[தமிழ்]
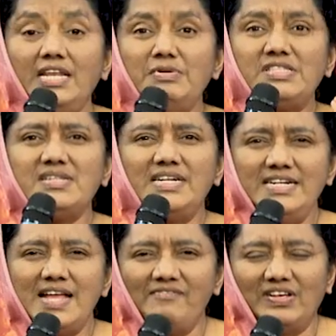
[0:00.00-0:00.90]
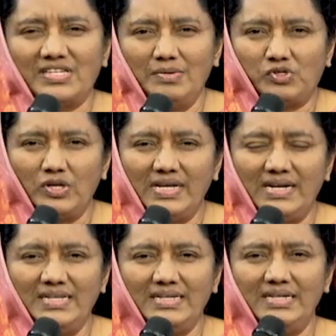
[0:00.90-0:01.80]
இருபத்தி ரெண்டாம் வசனம்
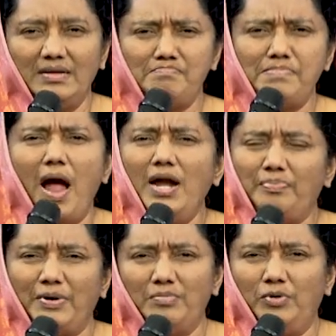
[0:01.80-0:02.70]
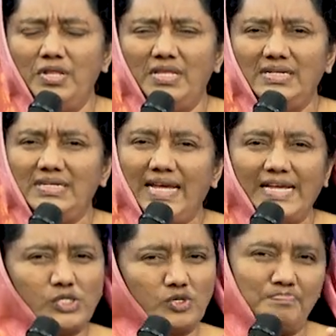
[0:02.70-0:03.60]
சொல்கிறது பாடுபடும் பொழுது
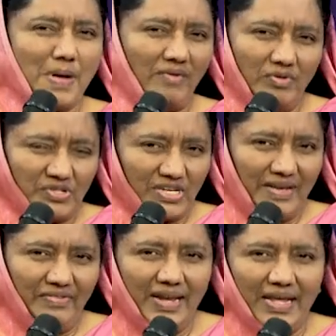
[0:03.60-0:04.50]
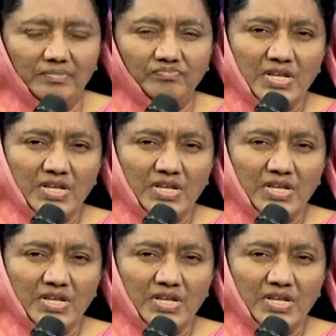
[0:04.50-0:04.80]
இயேசு பாவம் செய்யவில்லை